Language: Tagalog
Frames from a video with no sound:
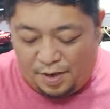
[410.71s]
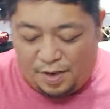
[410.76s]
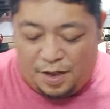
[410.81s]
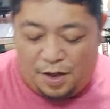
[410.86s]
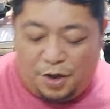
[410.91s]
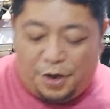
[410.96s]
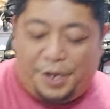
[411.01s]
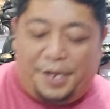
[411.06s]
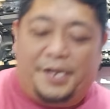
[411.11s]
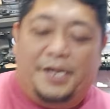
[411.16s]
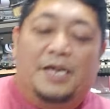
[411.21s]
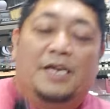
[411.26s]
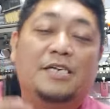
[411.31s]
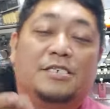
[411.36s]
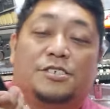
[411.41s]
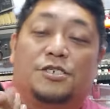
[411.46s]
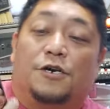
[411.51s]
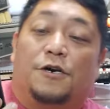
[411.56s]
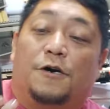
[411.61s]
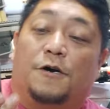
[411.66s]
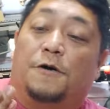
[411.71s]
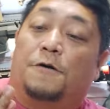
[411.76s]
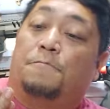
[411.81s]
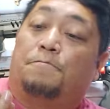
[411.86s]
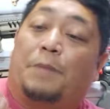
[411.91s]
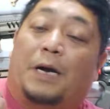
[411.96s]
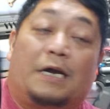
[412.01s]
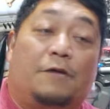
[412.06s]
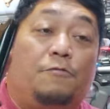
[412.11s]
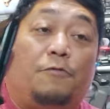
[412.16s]
Okay, so
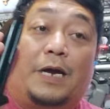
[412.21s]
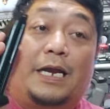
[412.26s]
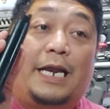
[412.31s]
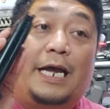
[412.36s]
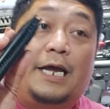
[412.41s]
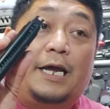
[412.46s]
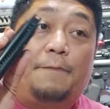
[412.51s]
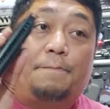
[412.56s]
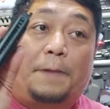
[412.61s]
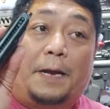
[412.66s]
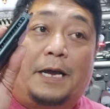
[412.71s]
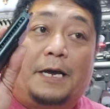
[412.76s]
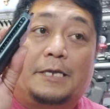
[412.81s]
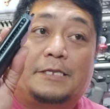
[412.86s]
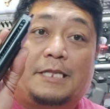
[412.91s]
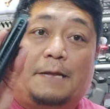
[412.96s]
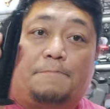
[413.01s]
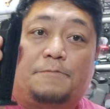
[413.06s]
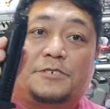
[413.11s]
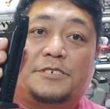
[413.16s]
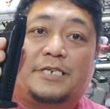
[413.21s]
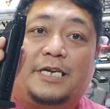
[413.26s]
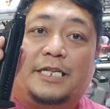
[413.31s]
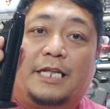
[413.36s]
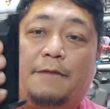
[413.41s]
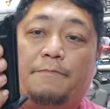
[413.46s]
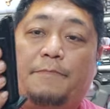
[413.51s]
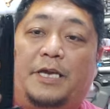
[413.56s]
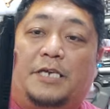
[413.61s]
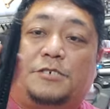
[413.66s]
pag, wala, pag tapos ka
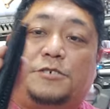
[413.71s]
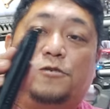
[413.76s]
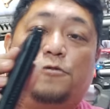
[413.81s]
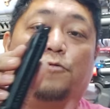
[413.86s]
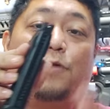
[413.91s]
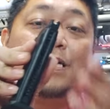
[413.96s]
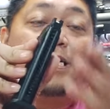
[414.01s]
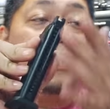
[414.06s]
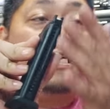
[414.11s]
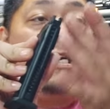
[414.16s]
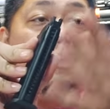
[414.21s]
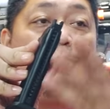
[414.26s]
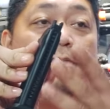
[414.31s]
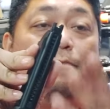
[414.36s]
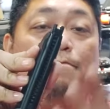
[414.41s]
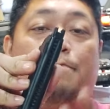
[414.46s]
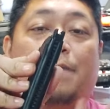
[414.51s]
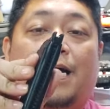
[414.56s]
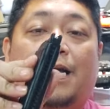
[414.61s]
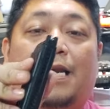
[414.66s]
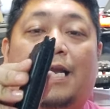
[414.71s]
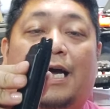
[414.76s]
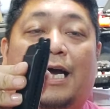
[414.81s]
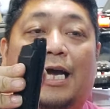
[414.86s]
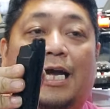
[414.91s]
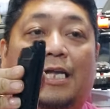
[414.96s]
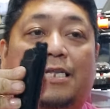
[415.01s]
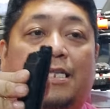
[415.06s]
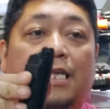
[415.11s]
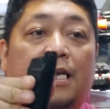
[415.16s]
na, make sure walang lamang bala
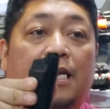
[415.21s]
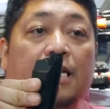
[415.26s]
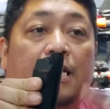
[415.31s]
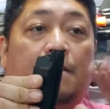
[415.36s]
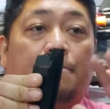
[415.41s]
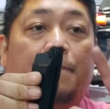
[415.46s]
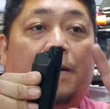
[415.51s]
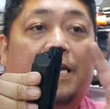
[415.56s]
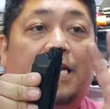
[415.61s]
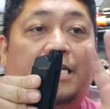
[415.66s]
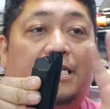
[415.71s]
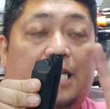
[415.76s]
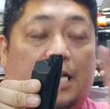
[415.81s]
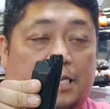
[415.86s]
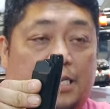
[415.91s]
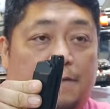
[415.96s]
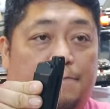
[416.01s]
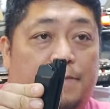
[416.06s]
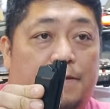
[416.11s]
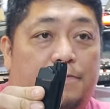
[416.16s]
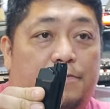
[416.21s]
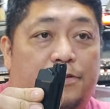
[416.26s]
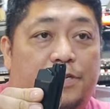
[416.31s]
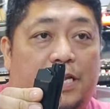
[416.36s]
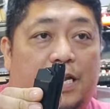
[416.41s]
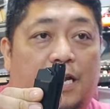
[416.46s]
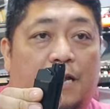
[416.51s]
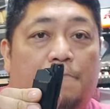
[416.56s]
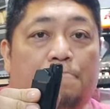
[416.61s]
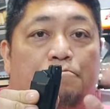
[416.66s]
at pag itatabi mo
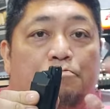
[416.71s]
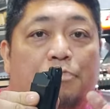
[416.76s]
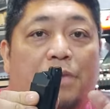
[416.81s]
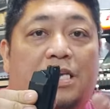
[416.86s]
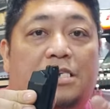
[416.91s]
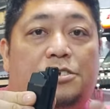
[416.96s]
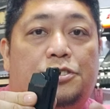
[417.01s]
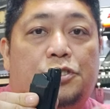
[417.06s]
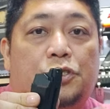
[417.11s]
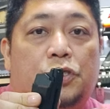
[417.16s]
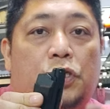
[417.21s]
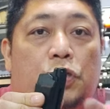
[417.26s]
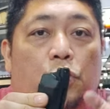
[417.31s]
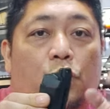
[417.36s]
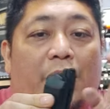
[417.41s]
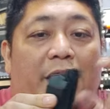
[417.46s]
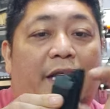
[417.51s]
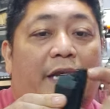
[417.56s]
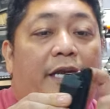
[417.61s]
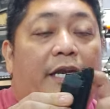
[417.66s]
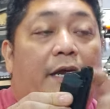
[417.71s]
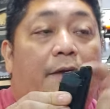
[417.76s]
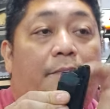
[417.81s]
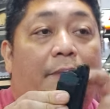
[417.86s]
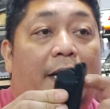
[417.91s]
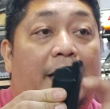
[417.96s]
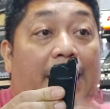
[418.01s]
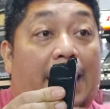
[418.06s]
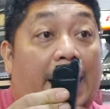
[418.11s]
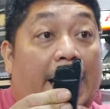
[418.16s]
na, make sure walang
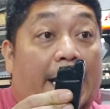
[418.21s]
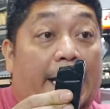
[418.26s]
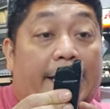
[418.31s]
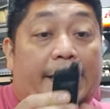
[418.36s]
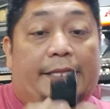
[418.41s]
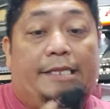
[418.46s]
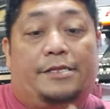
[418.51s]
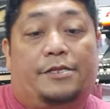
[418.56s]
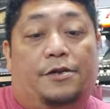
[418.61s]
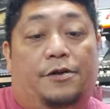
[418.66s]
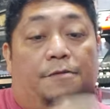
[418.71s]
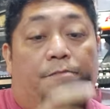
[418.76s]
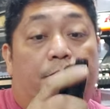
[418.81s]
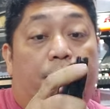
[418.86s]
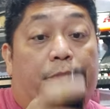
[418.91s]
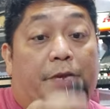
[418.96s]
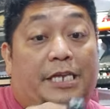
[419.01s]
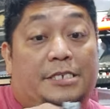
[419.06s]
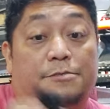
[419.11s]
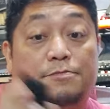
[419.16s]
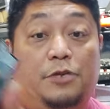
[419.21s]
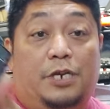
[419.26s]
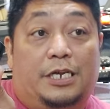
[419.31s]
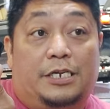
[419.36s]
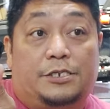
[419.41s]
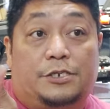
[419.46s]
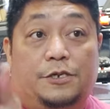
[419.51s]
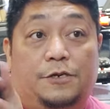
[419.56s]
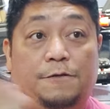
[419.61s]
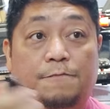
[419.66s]
lamang hangin to. Press mo
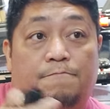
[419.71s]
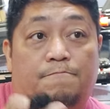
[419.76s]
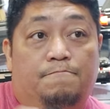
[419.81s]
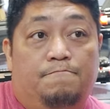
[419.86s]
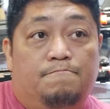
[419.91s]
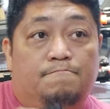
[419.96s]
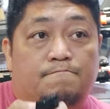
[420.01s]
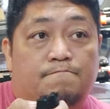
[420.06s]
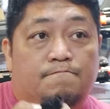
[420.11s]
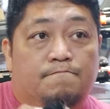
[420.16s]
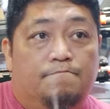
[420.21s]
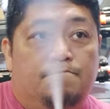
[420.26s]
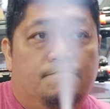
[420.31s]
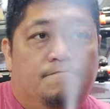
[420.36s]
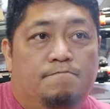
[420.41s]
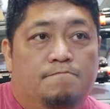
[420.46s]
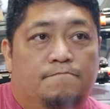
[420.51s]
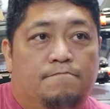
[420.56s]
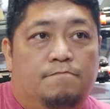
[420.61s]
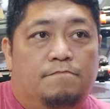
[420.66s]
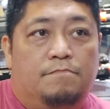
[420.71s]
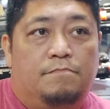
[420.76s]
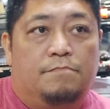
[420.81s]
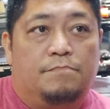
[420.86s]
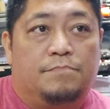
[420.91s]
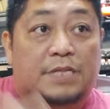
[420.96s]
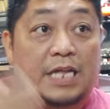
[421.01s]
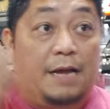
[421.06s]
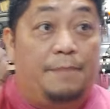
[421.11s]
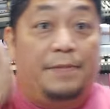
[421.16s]
lang to.
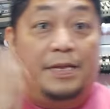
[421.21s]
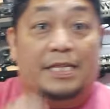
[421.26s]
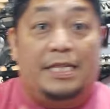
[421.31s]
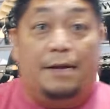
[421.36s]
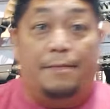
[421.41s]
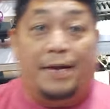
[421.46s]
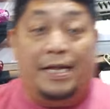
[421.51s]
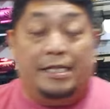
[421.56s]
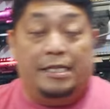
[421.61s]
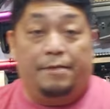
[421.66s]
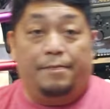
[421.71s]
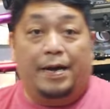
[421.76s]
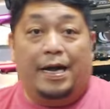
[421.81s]
Daming laman, di